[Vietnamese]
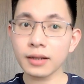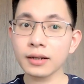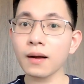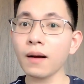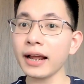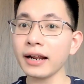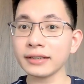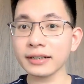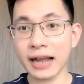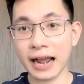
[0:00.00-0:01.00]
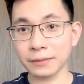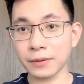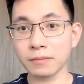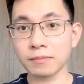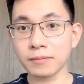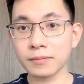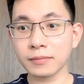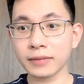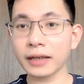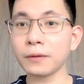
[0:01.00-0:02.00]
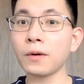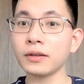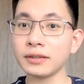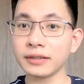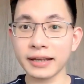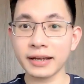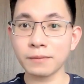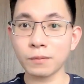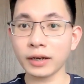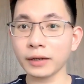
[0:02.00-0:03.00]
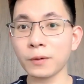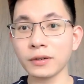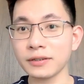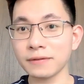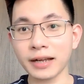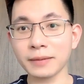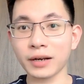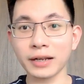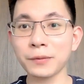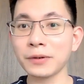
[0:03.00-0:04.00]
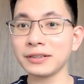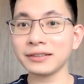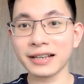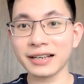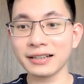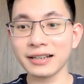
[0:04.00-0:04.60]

có lẽ là tất cả đúng không cách uống như thế một cách uống như vậy một cách uống như thế